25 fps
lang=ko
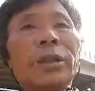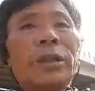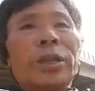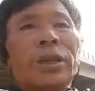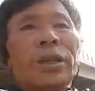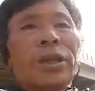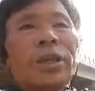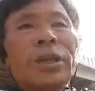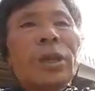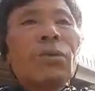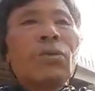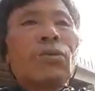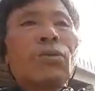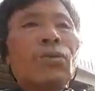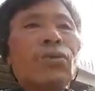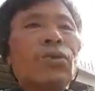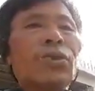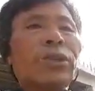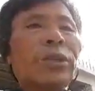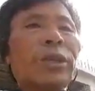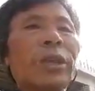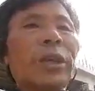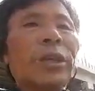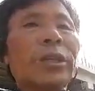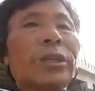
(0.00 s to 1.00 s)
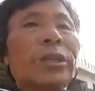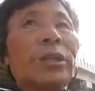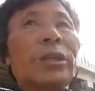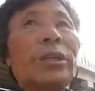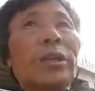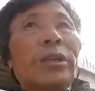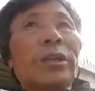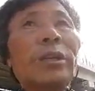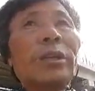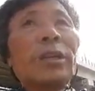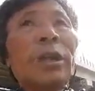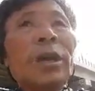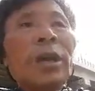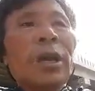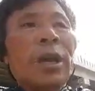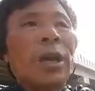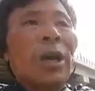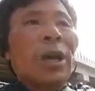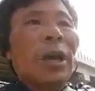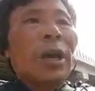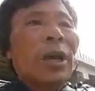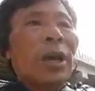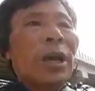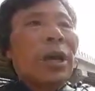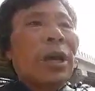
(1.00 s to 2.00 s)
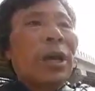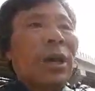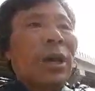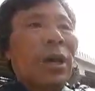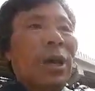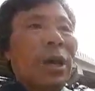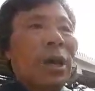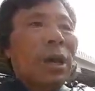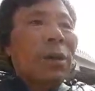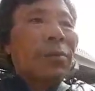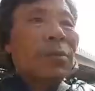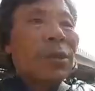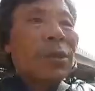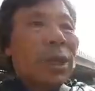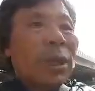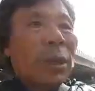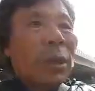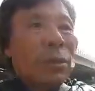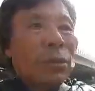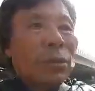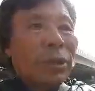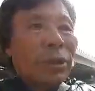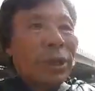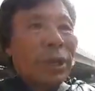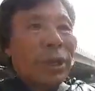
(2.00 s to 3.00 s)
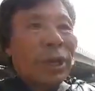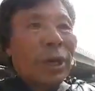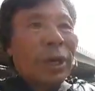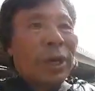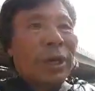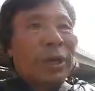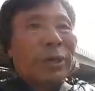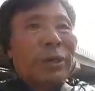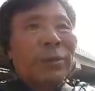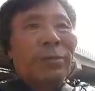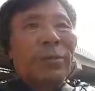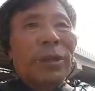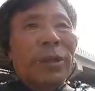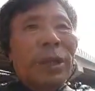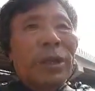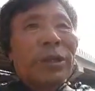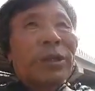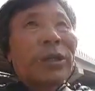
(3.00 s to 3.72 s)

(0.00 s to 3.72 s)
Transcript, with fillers: 기장군청에서는 감사하다고 생각하겠습니다.